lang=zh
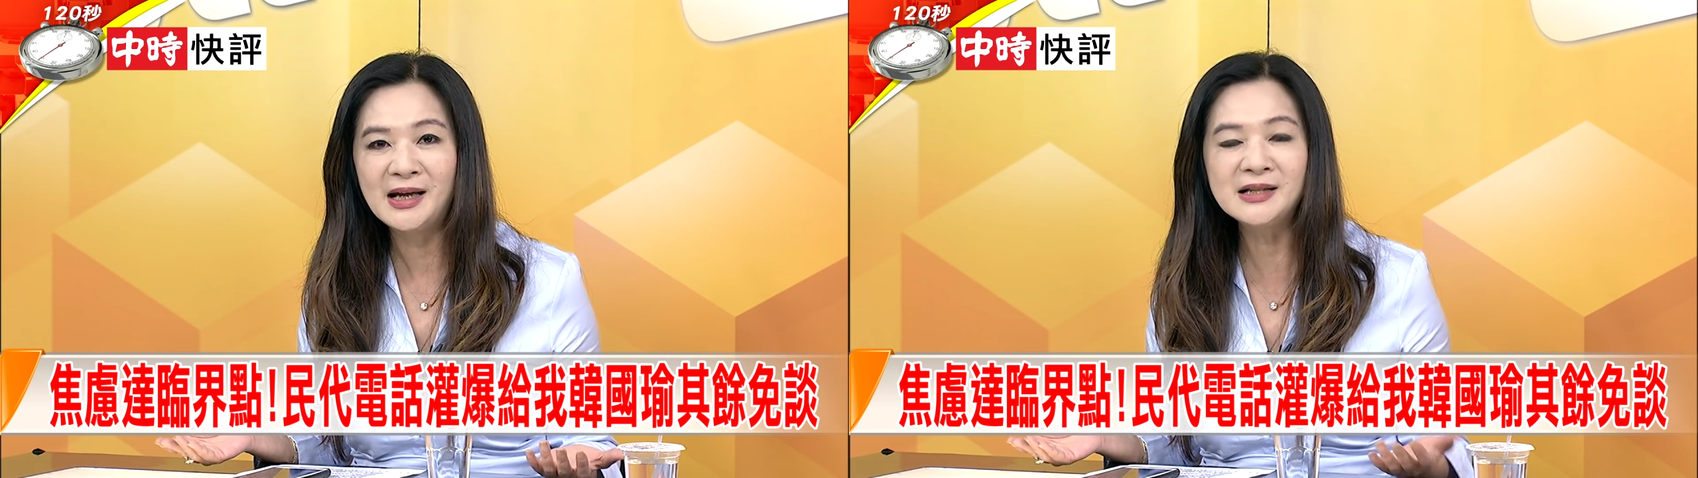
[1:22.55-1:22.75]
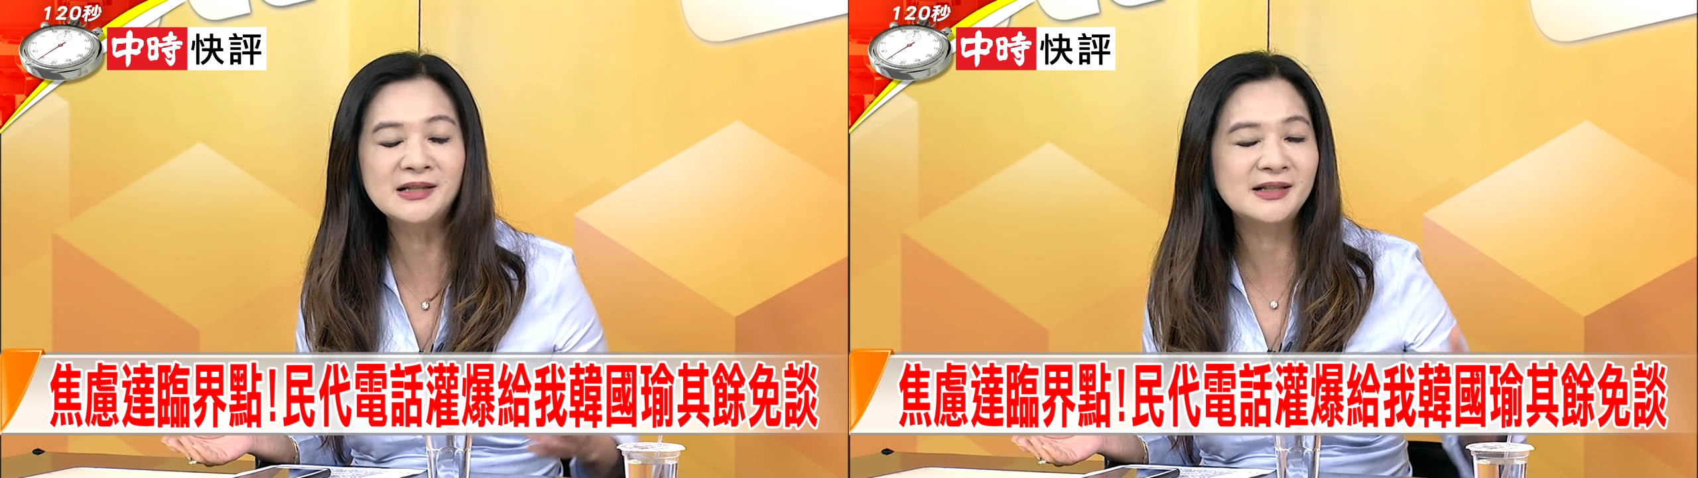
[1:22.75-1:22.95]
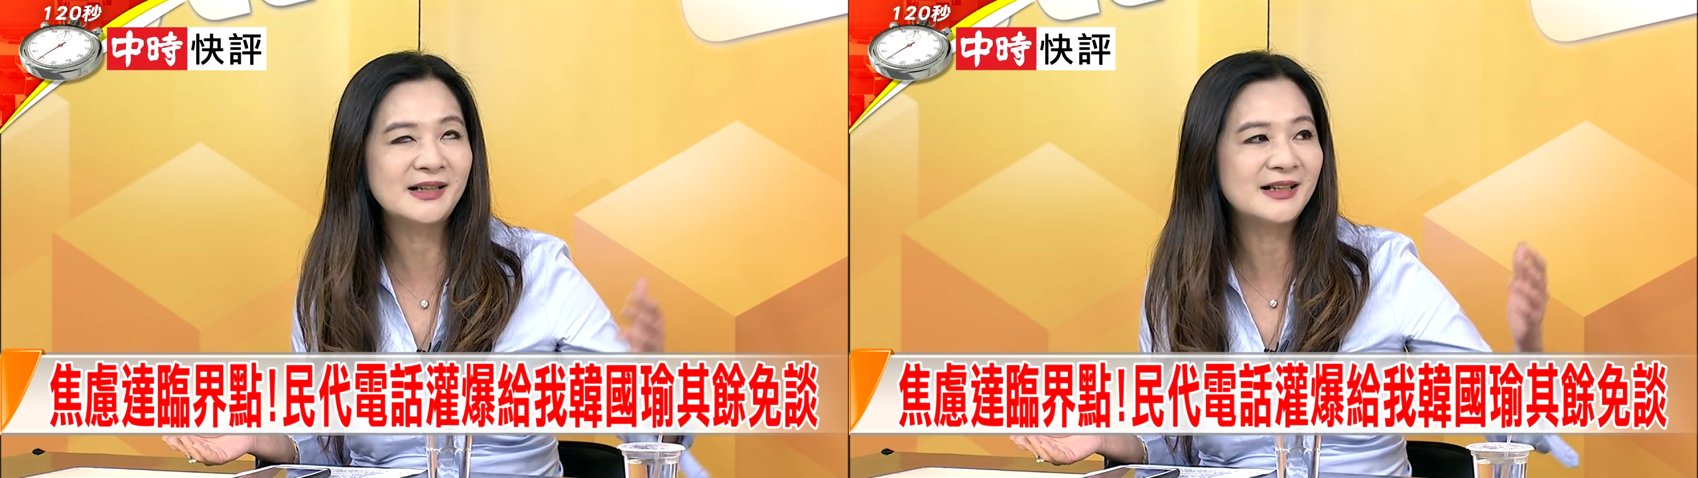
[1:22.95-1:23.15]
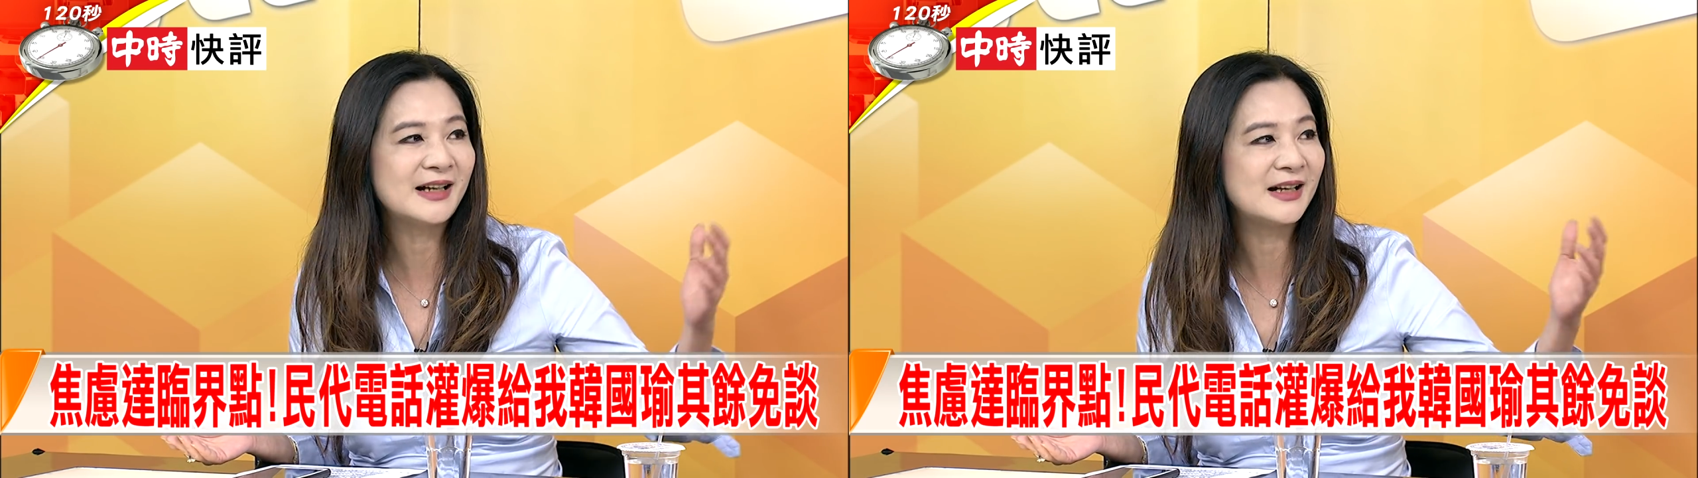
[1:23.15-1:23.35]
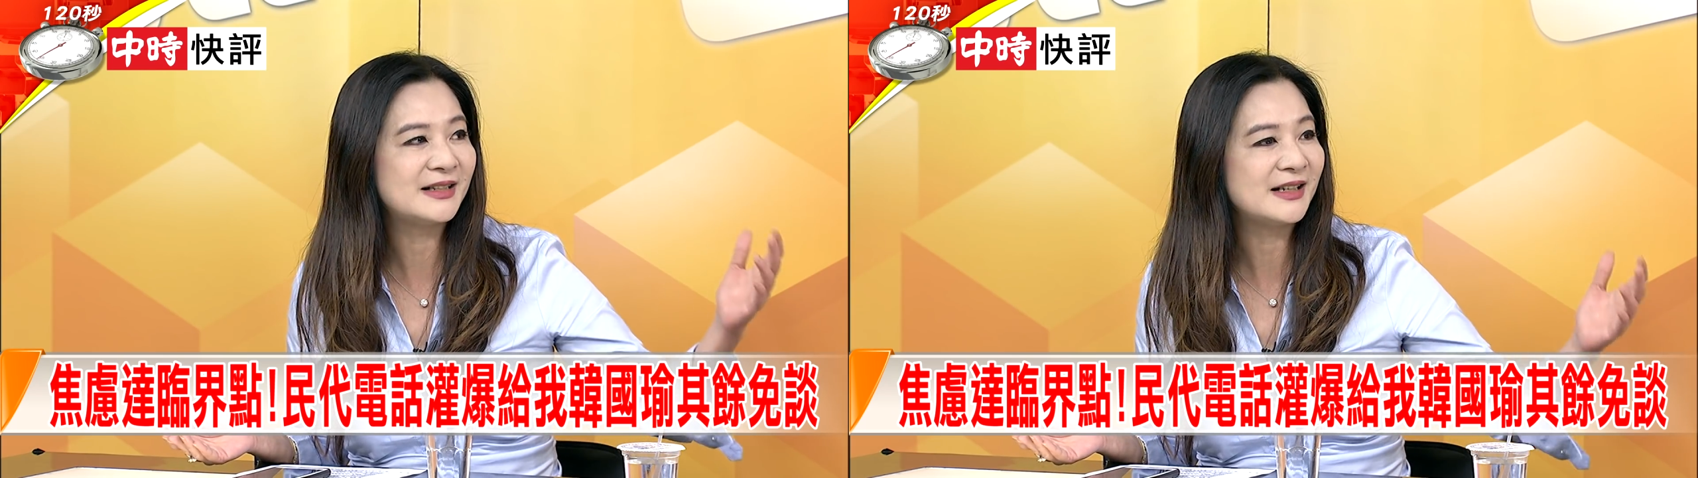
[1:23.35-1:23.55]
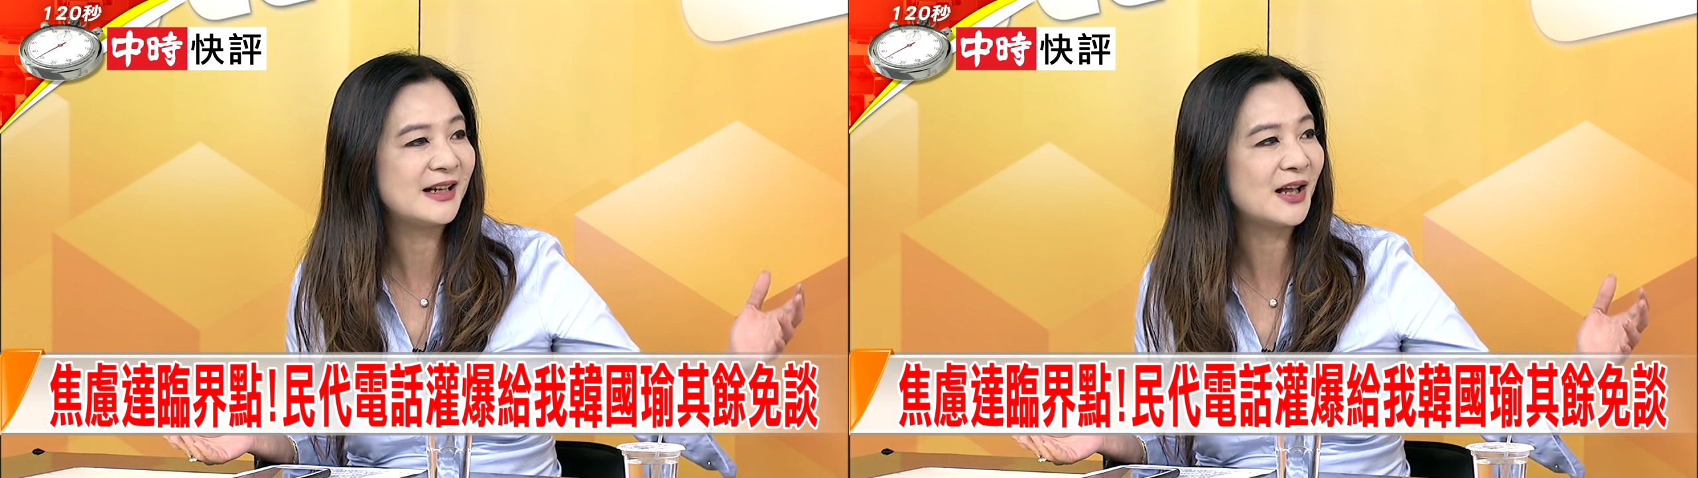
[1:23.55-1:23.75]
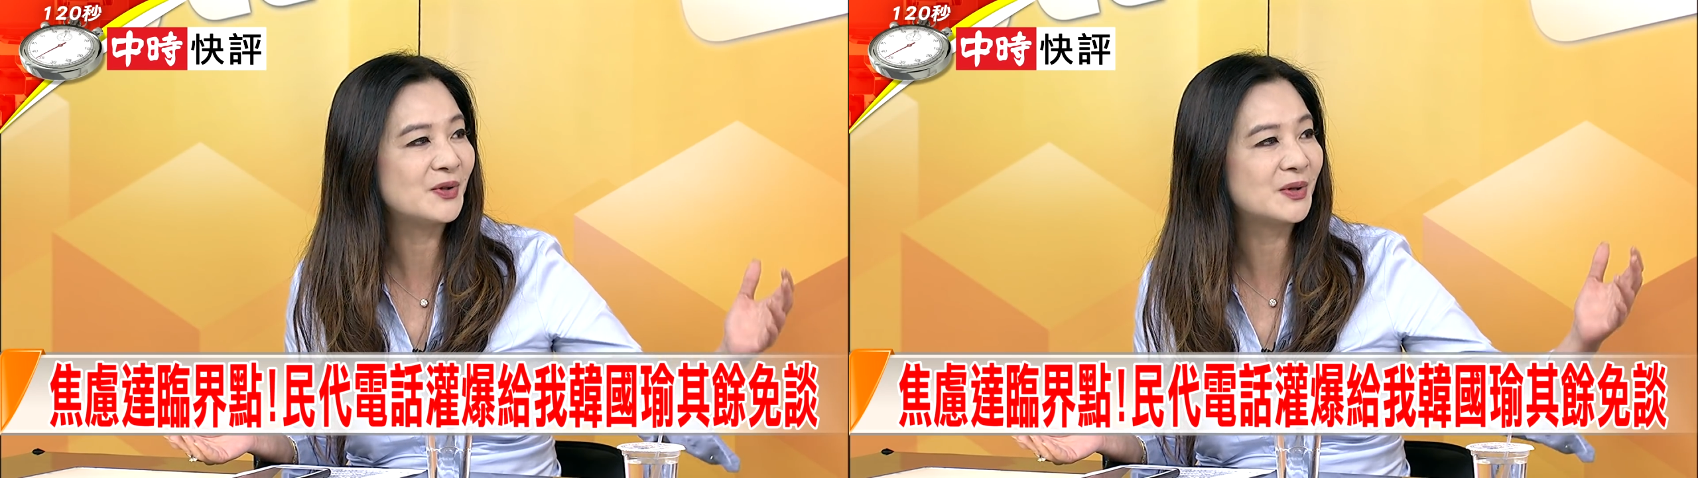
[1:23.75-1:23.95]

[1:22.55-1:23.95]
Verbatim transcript: 因此现在今天